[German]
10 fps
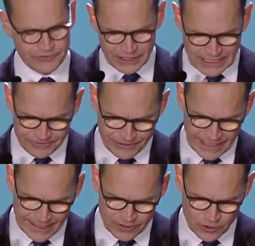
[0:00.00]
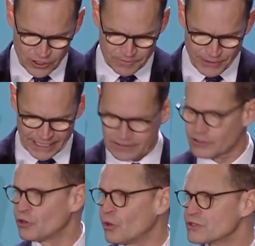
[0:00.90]
und Wiedervereinigung
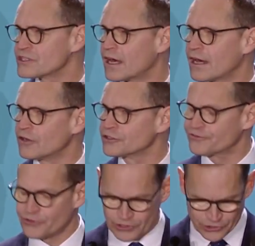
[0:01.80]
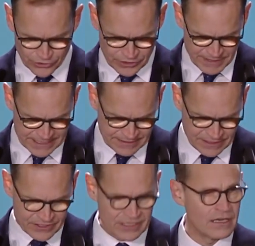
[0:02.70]
brachten große Herausforderungen mit
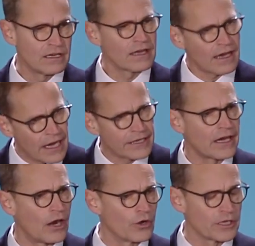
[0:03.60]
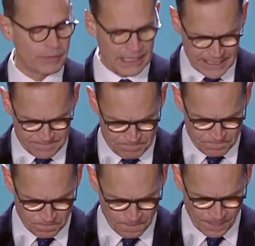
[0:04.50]
sich, gerade auch in Berlin.
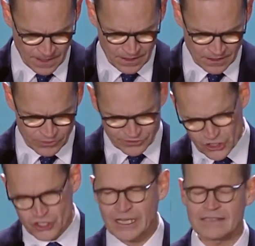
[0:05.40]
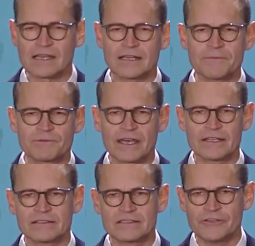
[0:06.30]
Unsere Stadt erlebte einen